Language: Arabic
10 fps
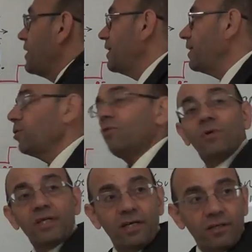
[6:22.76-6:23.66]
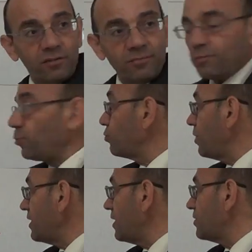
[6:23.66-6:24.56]
ايه اللي هو الكرنت مزبوط
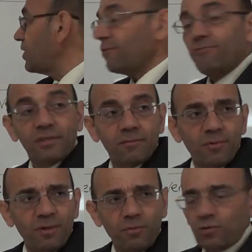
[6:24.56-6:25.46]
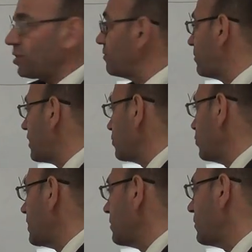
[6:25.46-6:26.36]
وهذا اللي جاي في بالبوزيتيف بارت وهذا